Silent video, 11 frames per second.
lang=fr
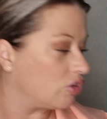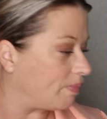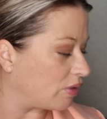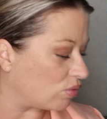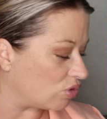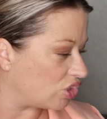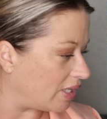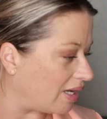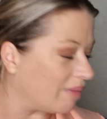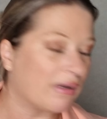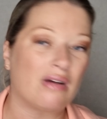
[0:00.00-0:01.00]
c'est pas trop
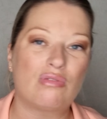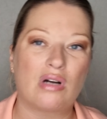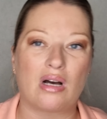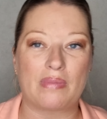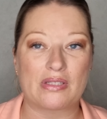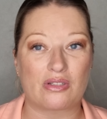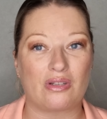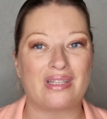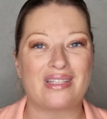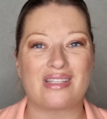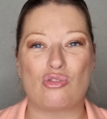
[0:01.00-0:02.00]
cher. Après avoir un, hein, parce qu'il y
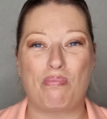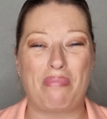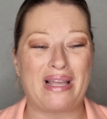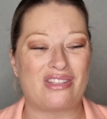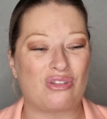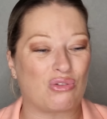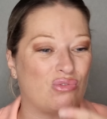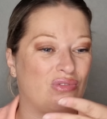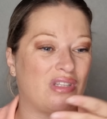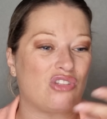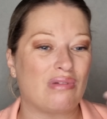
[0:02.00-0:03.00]
en a, c'est du plastoc. Tu
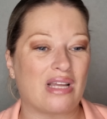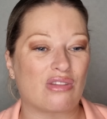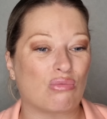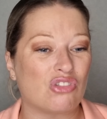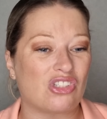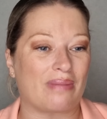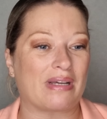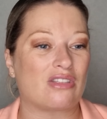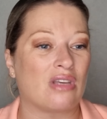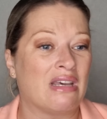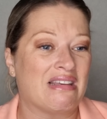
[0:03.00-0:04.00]
t'essuies la tronche,
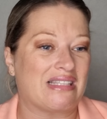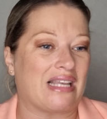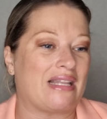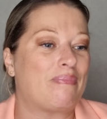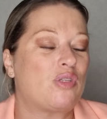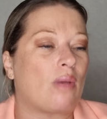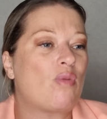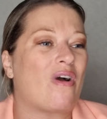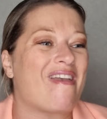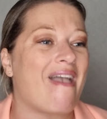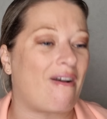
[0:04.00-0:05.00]
ça n'absorbe
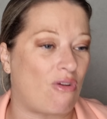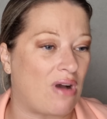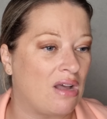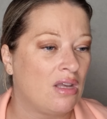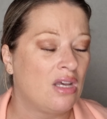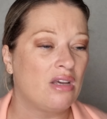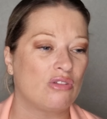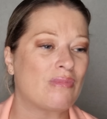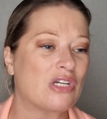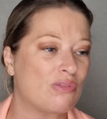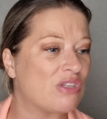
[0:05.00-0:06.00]
rien, quoi. Non
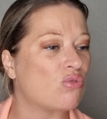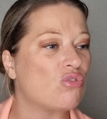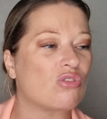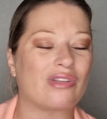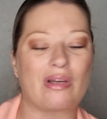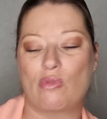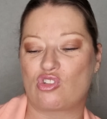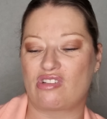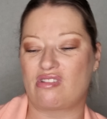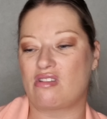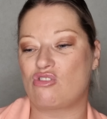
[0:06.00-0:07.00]
moi, je m'excuse quand t'as
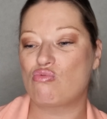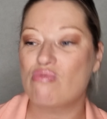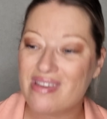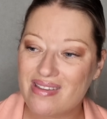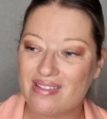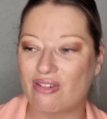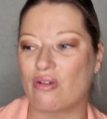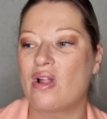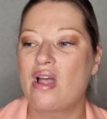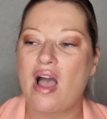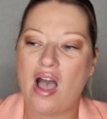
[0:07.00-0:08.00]
mangé des huîtres
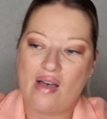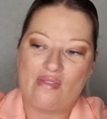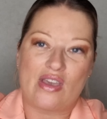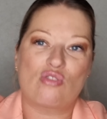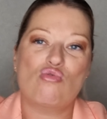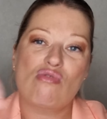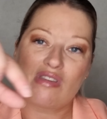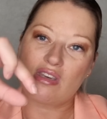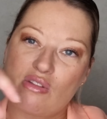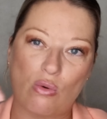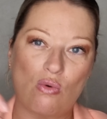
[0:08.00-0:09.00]
avec du
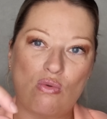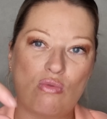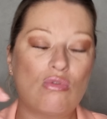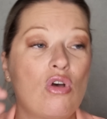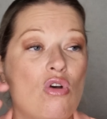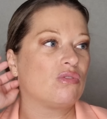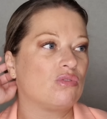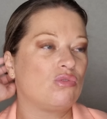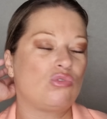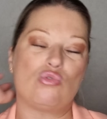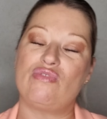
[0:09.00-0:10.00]
citron
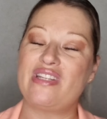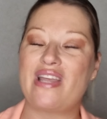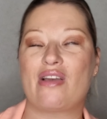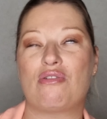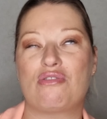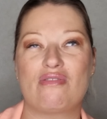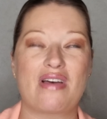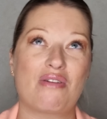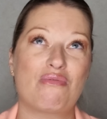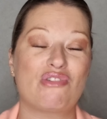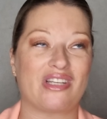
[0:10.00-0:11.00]
ou du vinaigre de
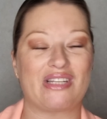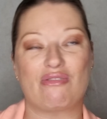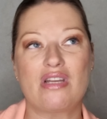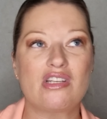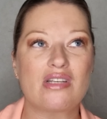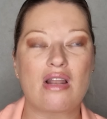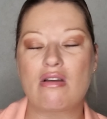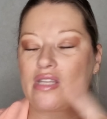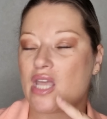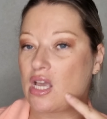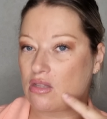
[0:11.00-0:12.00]
vin rouge avec de l'échalote
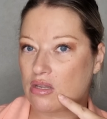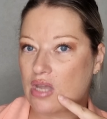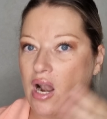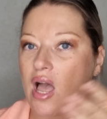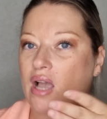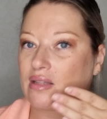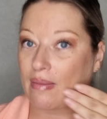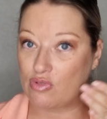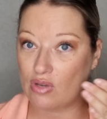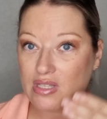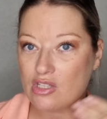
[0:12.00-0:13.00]
et que t'en as là, que t'as
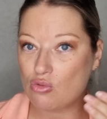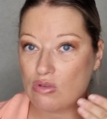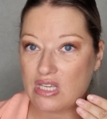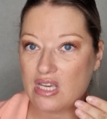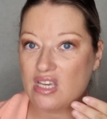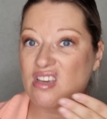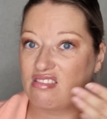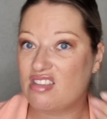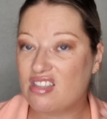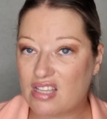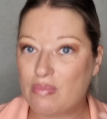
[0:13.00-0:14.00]
besoin d'essuyer,
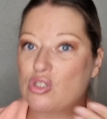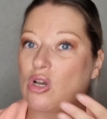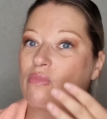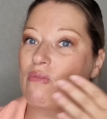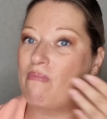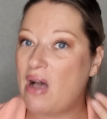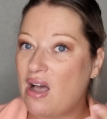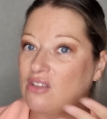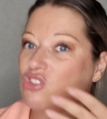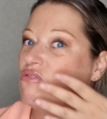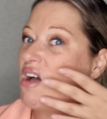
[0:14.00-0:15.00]
si ça absorbe
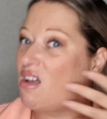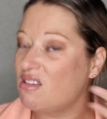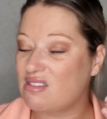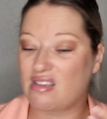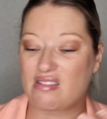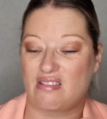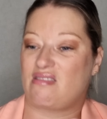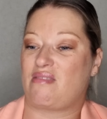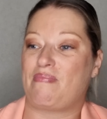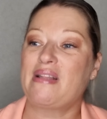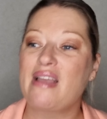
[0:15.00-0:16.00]
pas, toi vois,
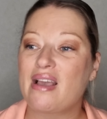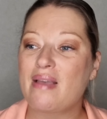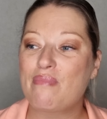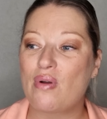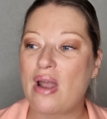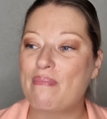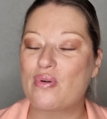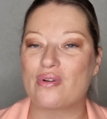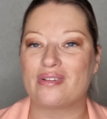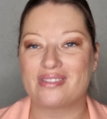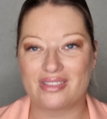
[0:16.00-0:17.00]
c'est pas terrible pour la
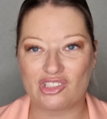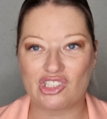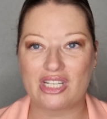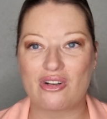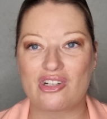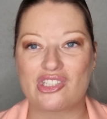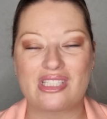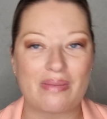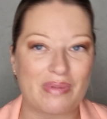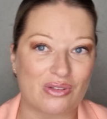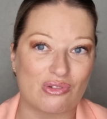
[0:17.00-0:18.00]
peau. Non, je rigole, je dis
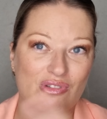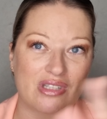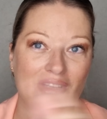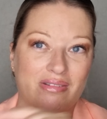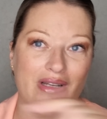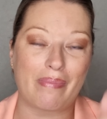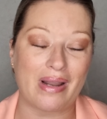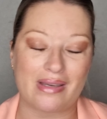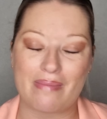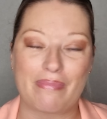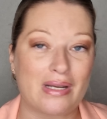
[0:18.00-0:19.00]
ça parce que je sais qu'il y en a plein
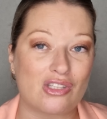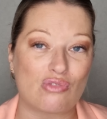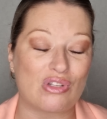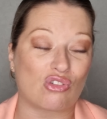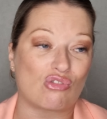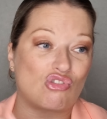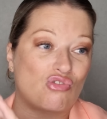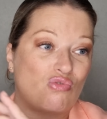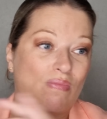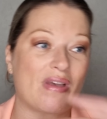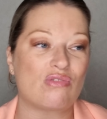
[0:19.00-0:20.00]
qui aiment pas les huîtres, je
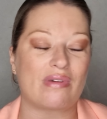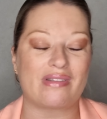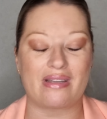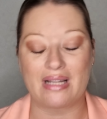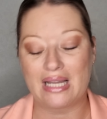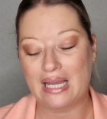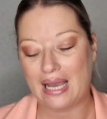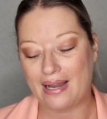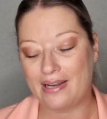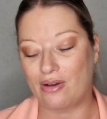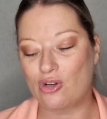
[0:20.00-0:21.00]
suis persuadée.
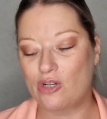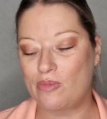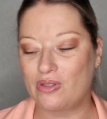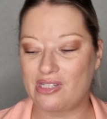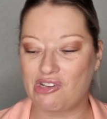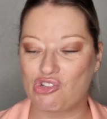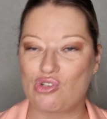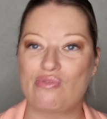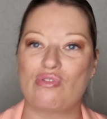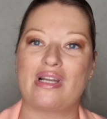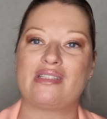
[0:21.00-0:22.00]
Allez, en commentaire, je
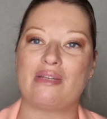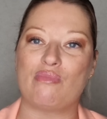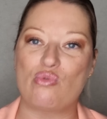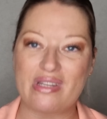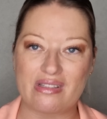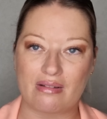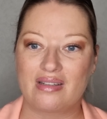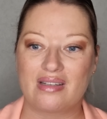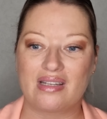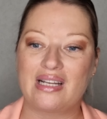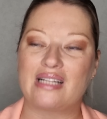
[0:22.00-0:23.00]
veux la team huître
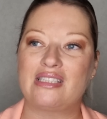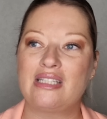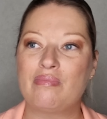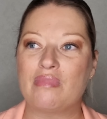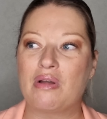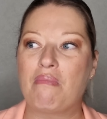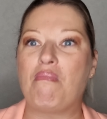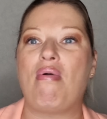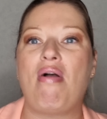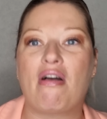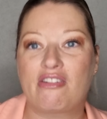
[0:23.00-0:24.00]
et la team
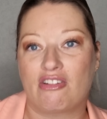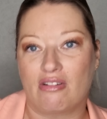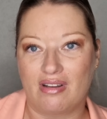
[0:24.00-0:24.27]
berk.